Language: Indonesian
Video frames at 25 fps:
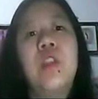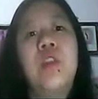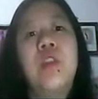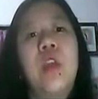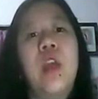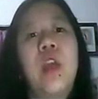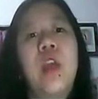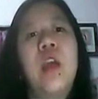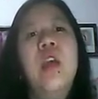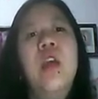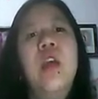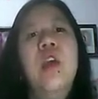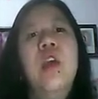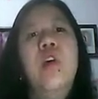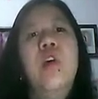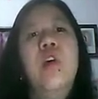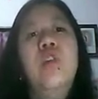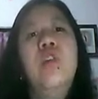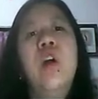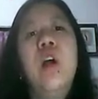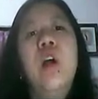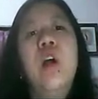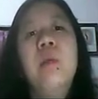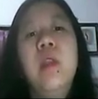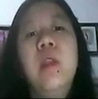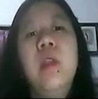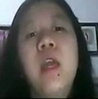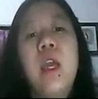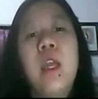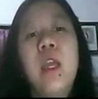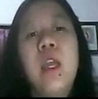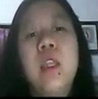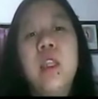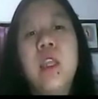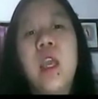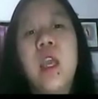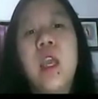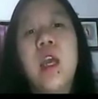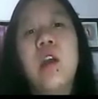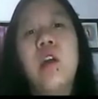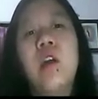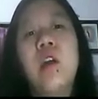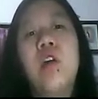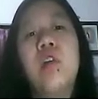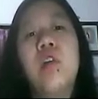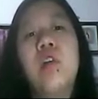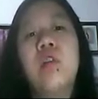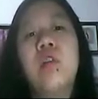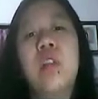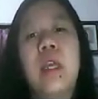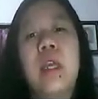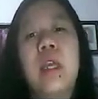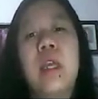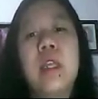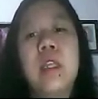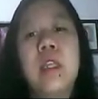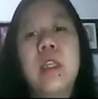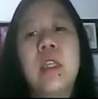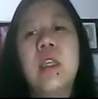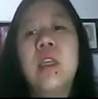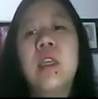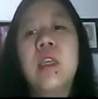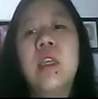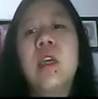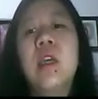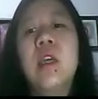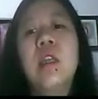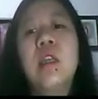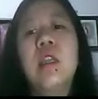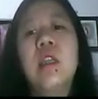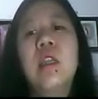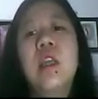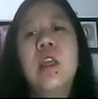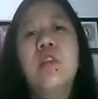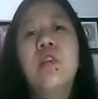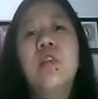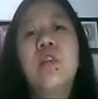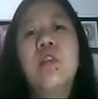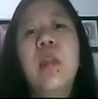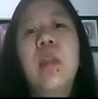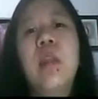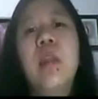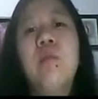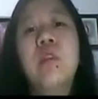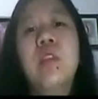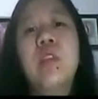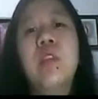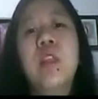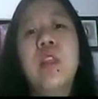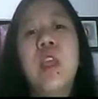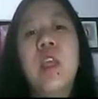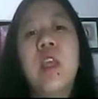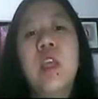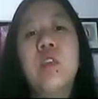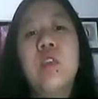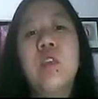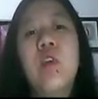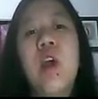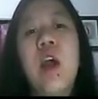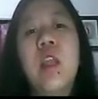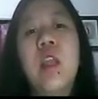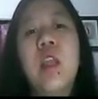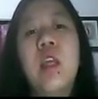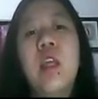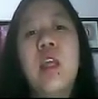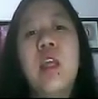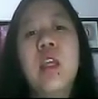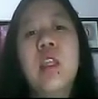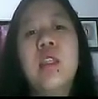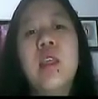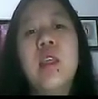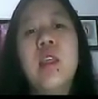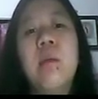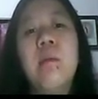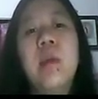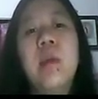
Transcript: gitu ya untuk ngebedainnya okulta ini dia tuh tali pusatnya itu adanya di